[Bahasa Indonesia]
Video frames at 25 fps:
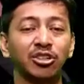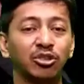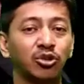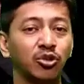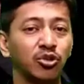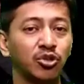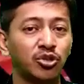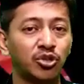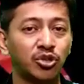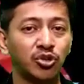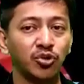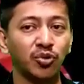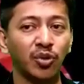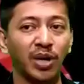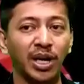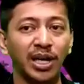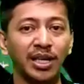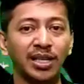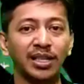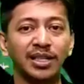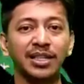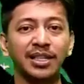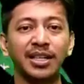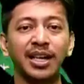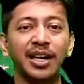
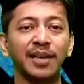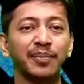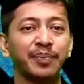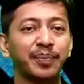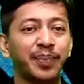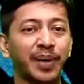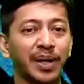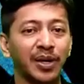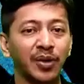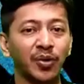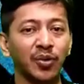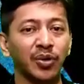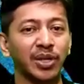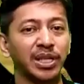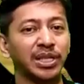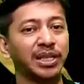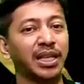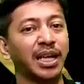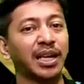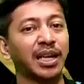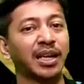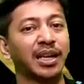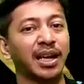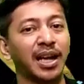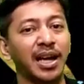tujuan yang perlu
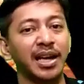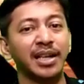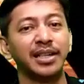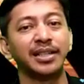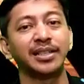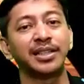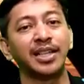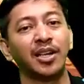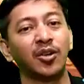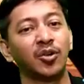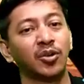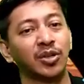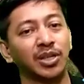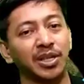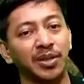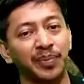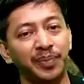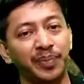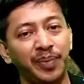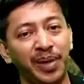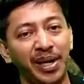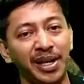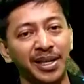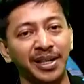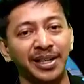kita raih di tahun ke
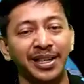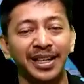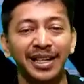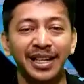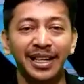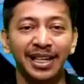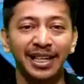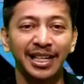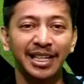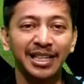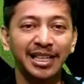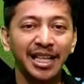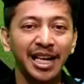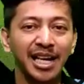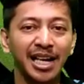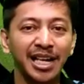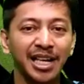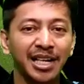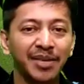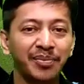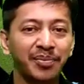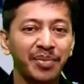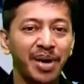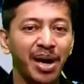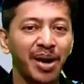depan, kita
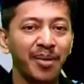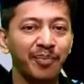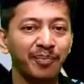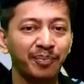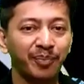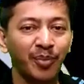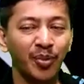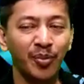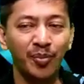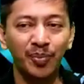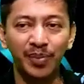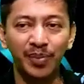akan mampu